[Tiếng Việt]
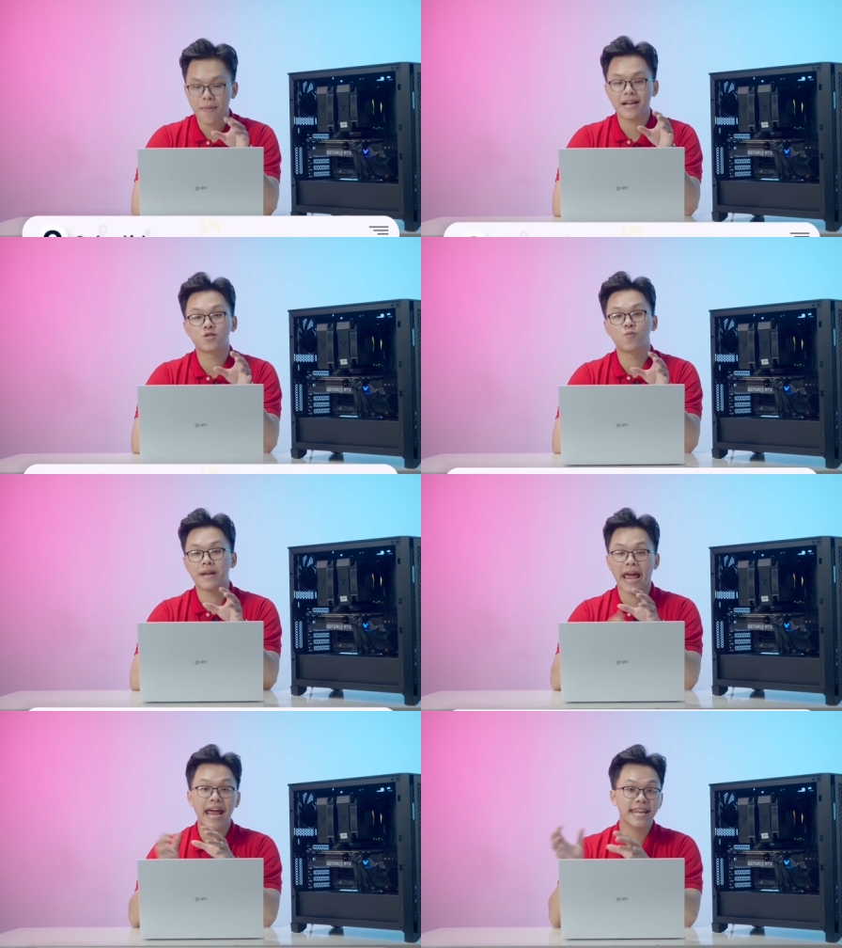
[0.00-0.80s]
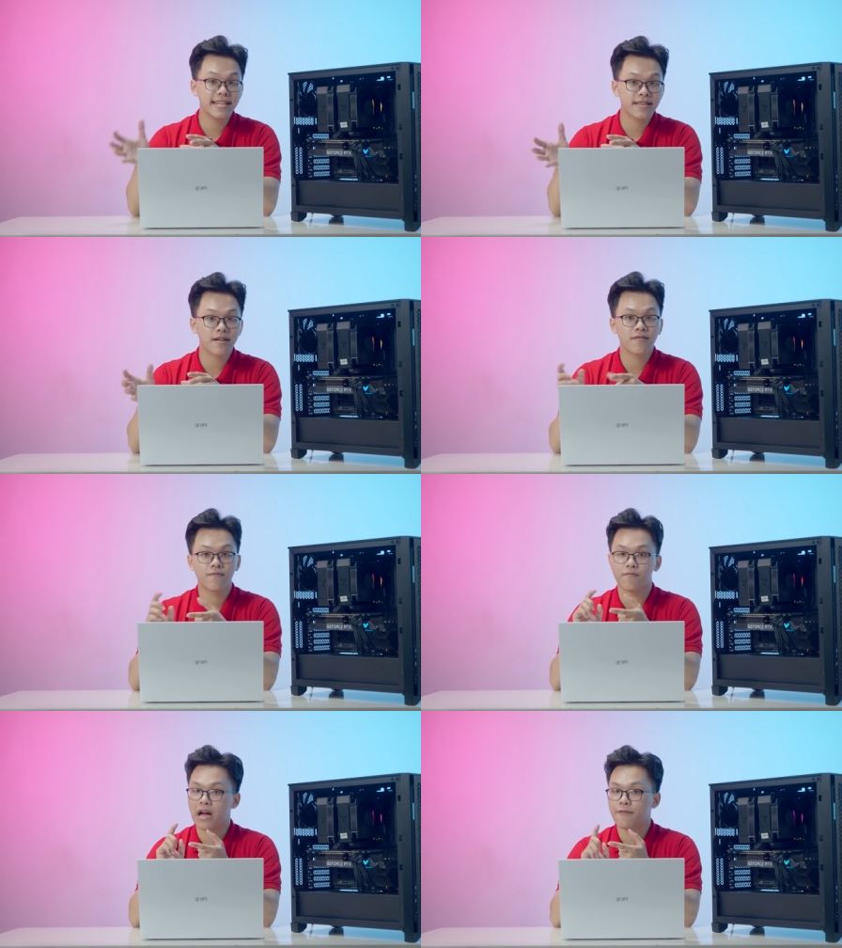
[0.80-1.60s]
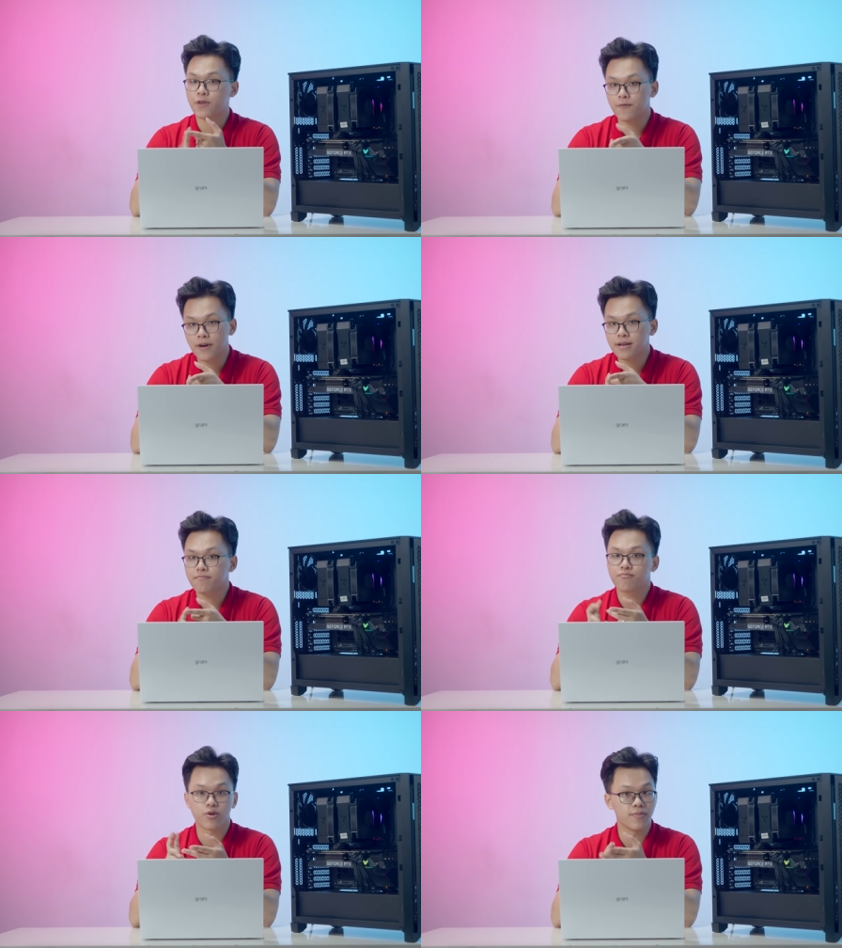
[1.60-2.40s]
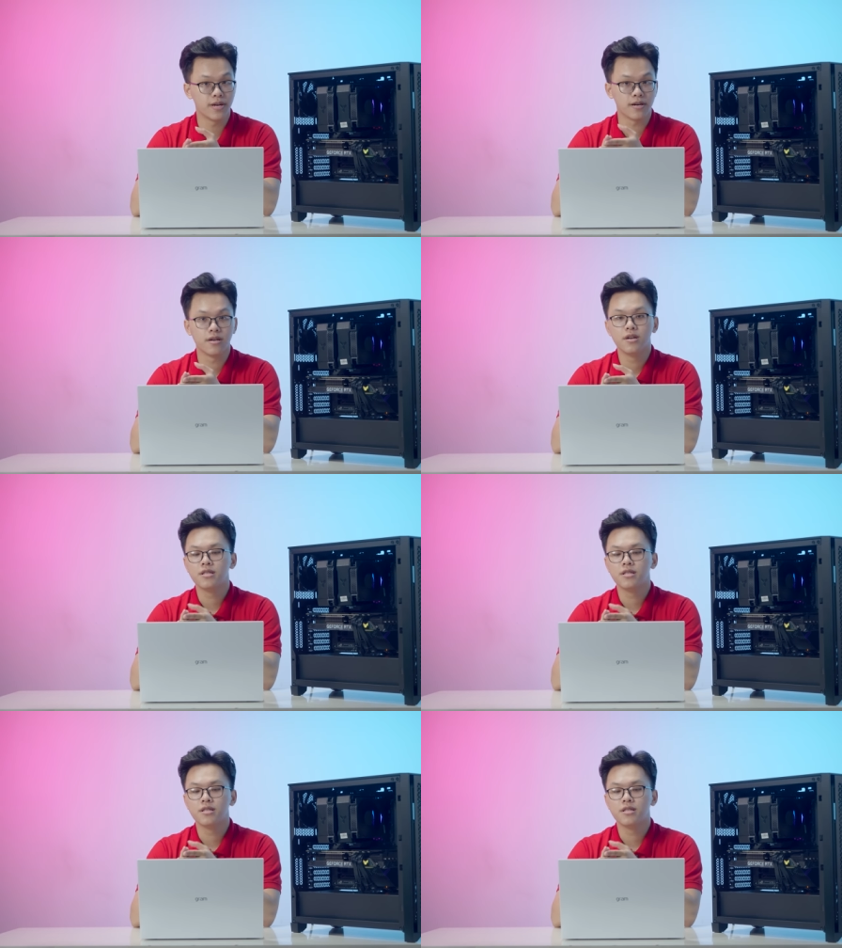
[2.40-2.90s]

mà bạn dùng để edit nhá, After Effects, Premiere,